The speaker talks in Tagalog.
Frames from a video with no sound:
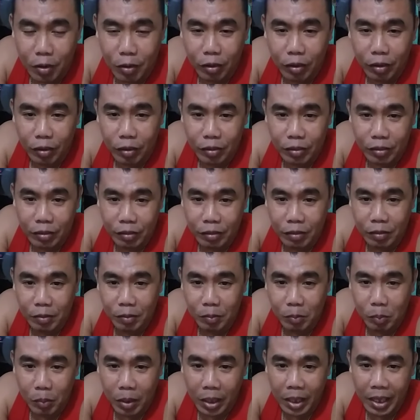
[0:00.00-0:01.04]
yung
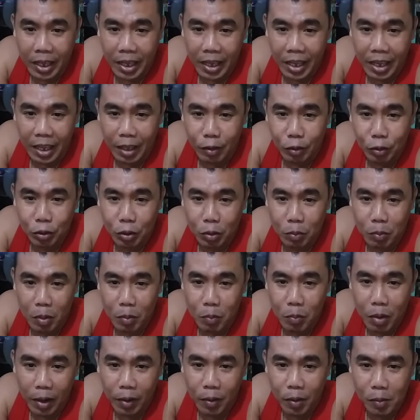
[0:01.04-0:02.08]
mga gusto
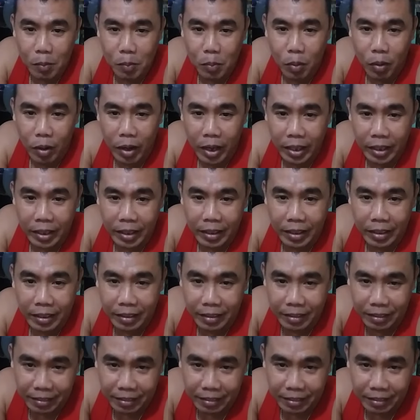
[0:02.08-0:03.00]
mong bagong buhay,